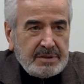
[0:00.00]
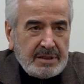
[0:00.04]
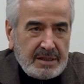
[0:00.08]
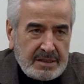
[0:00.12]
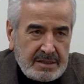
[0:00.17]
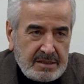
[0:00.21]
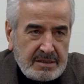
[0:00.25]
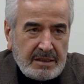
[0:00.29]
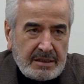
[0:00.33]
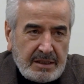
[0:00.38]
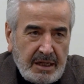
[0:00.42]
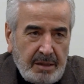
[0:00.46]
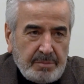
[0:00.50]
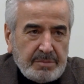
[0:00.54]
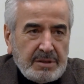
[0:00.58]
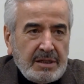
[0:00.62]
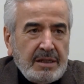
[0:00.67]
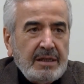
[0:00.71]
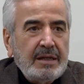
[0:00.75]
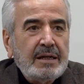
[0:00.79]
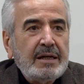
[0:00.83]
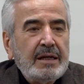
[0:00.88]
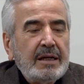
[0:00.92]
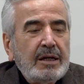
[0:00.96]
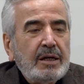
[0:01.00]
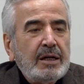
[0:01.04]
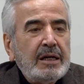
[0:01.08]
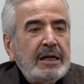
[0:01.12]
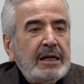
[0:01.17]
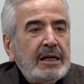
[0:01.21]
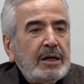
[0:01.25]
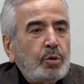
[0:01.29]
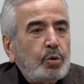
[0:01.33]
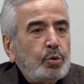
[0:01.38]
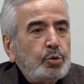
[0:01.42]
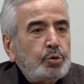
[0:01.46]
Aslında tam da
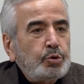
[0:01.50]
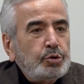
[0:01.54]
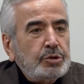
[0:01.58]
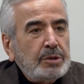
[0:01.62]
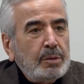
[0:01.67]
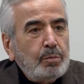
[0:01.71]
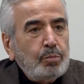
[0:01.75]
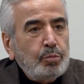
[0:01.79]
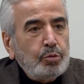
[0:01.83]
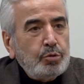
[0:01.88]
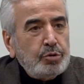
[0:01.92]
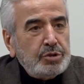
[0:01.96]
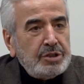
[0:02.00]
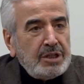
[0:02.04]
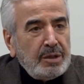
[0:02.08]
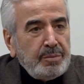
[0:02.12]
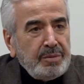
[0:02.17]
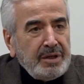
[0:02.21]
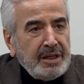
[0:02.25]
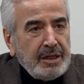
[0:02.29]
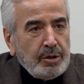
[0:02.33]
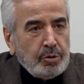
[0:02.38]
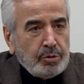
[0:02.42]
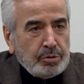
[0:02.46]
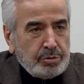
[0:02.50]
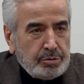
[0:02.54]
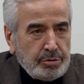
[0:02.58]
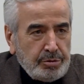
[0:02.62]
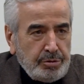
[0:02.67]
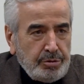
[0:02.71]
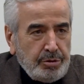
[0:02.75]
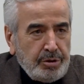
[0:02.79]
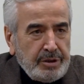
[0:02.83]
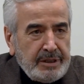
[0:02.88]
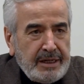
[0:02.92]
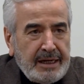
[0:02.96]
e, oruçta bu zemine
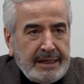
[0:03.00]
oturuyor.